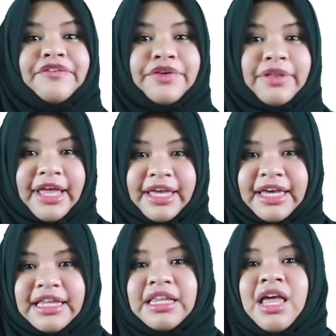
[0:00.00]
If you like
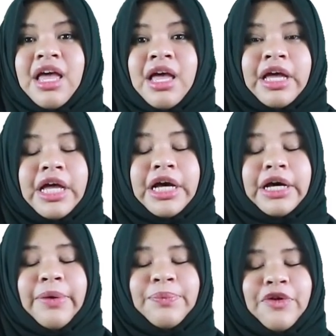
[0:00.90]
it,
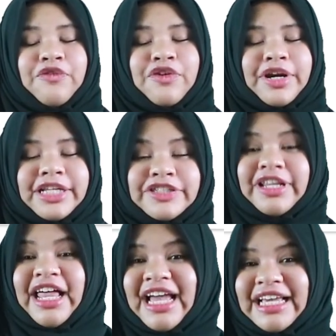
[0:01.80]
um, don't forget
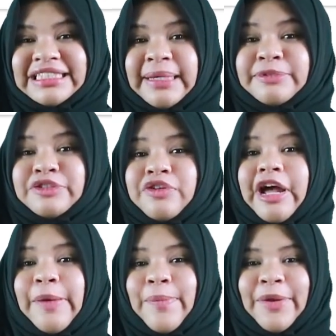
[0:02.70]
to like,
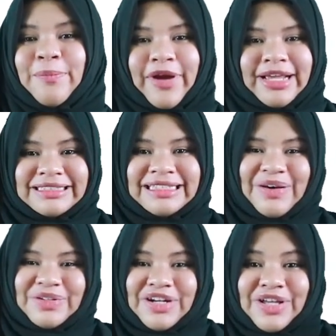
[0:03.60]
subscribe and press
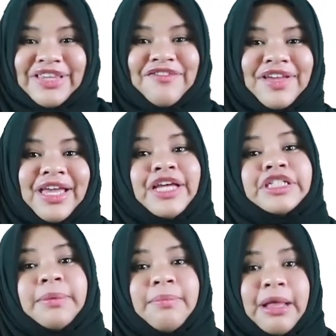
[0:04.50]
down the
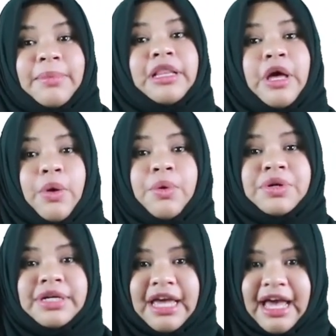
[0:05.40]
notification bell below.
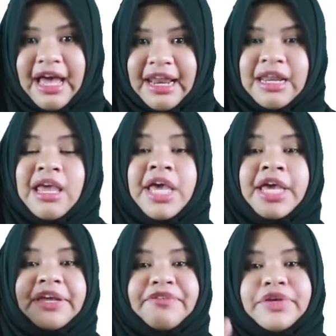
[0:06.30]
Dan
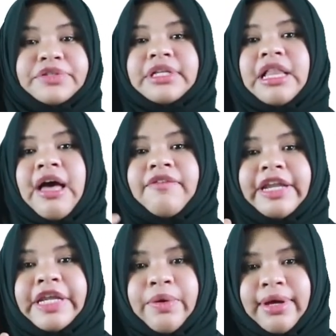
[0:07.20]
if you still have
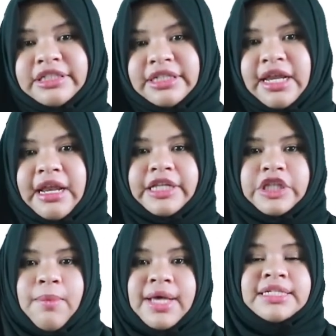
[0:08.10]
any question atau